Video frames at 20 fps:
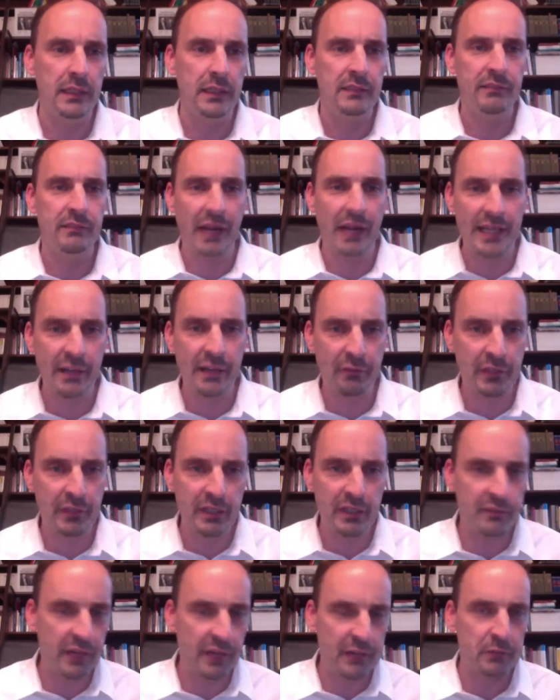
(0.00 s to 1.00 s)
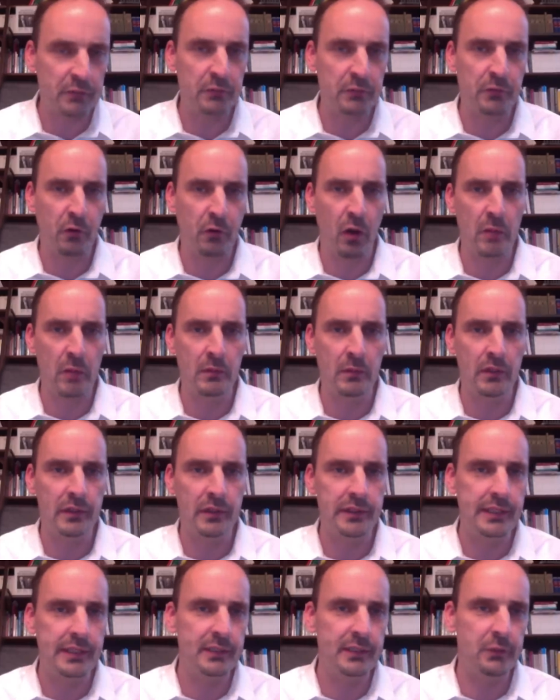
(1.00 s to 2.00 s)
weil da viele Wachstumsträume
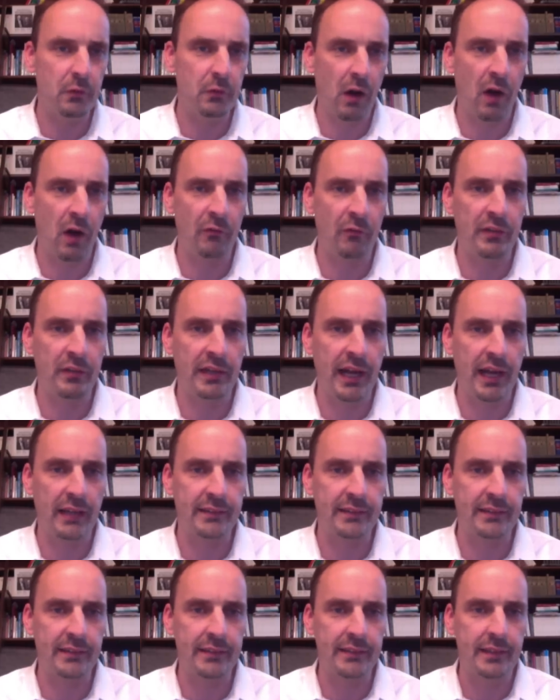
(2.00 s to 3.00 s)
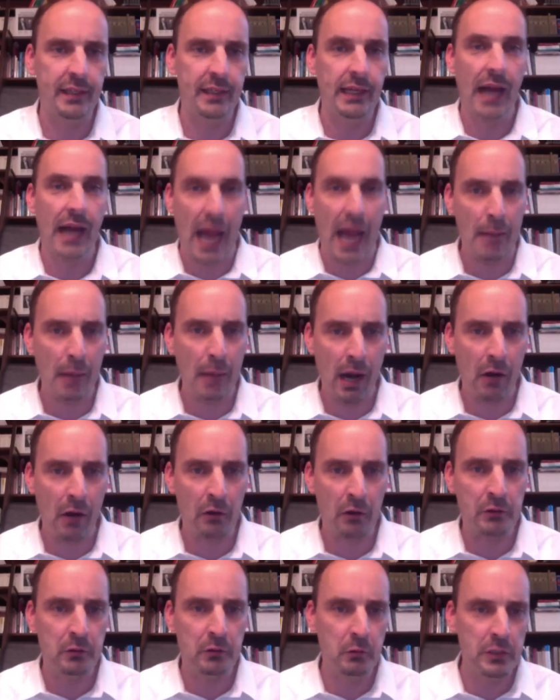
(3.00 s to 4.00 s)
nicht so aufgegangen sind. Aber
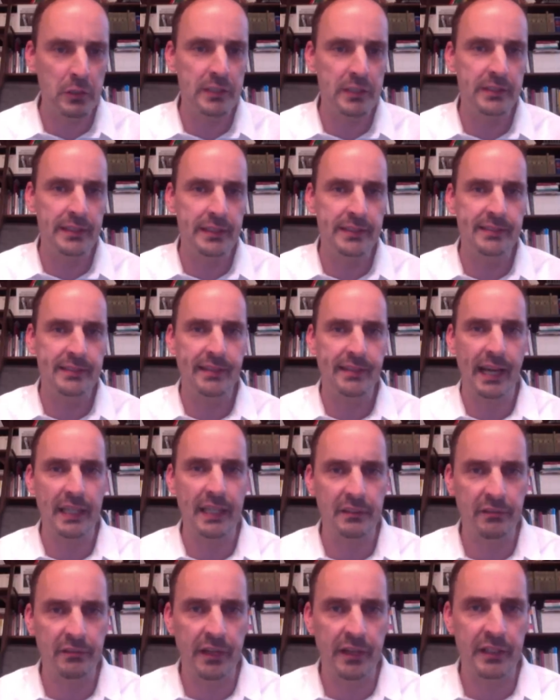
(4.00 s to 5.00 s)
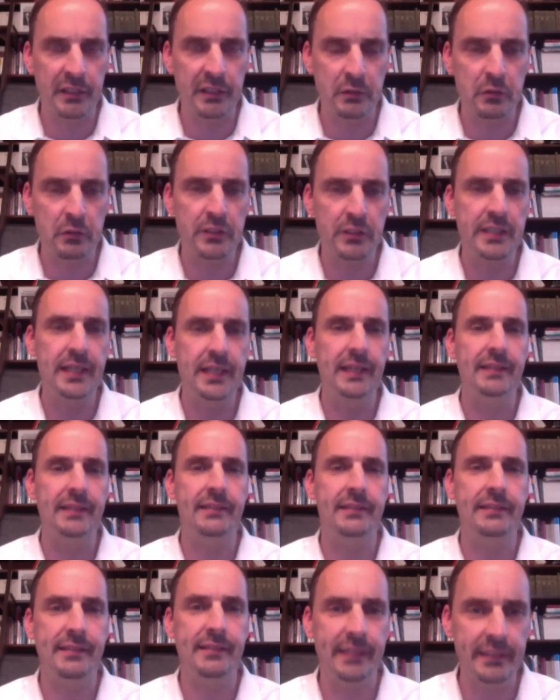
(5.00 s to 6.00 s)
auch durch die Zeitenwende, durch die
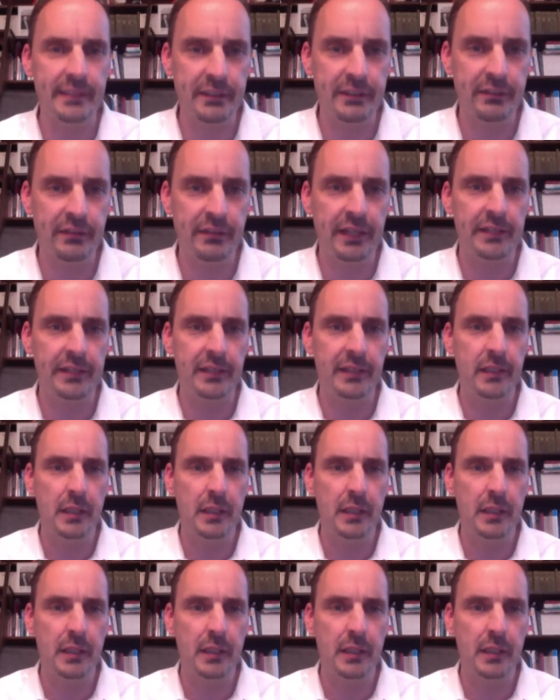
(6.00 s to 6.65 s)
Zinswende,